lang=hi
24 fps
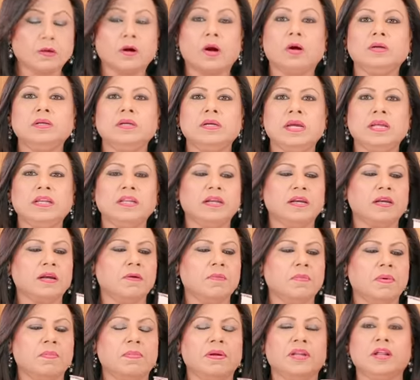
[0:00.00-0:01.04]
और ये देखें
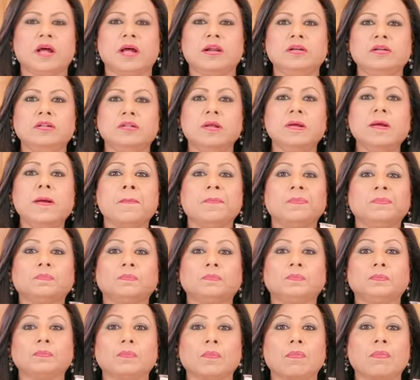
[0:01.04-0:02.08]
मैं बता रही थी
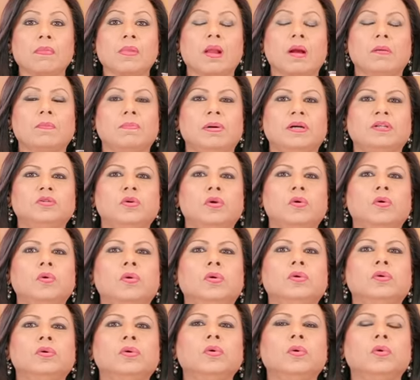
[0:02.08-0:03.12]
बच्चों को
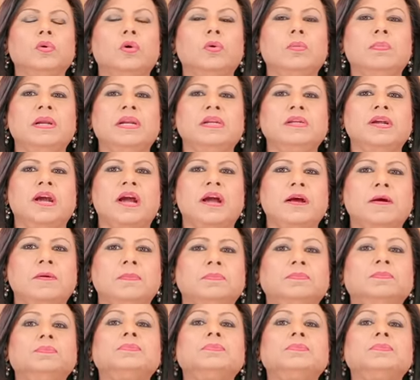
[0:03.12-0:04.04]
टू गो मिल जाए